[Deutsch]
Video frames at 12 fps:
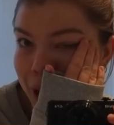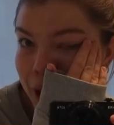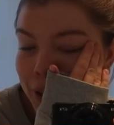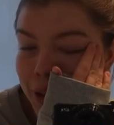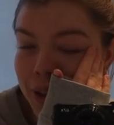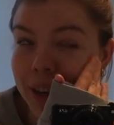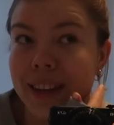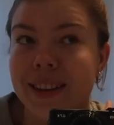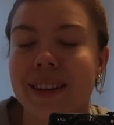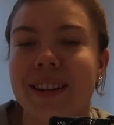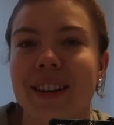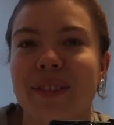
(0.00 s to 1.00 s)
Heute schon der
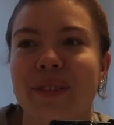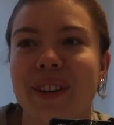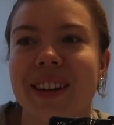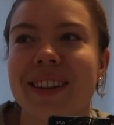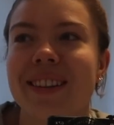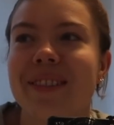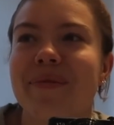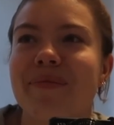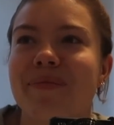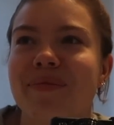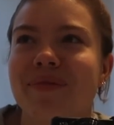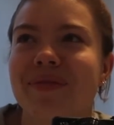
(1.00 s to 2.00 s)
dritte Advent
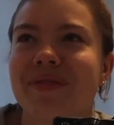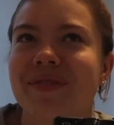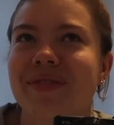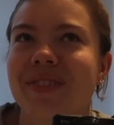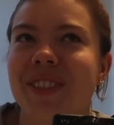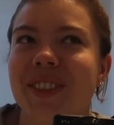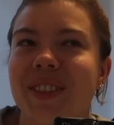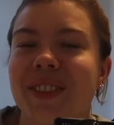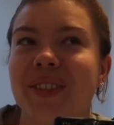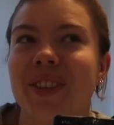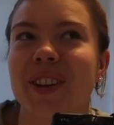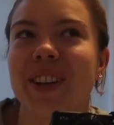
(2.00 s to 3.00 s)

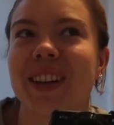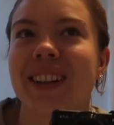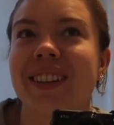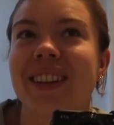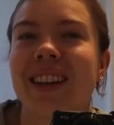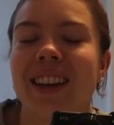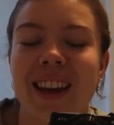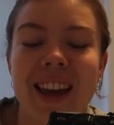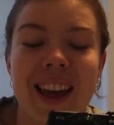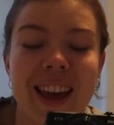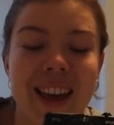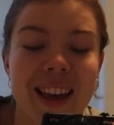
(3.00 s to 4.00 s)
voll krass.
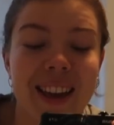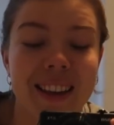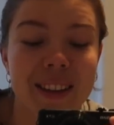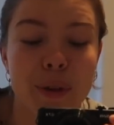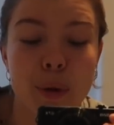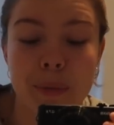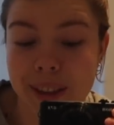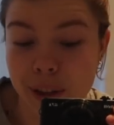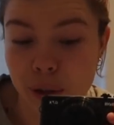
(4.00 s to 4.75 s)
Äh, ich räume jetzt die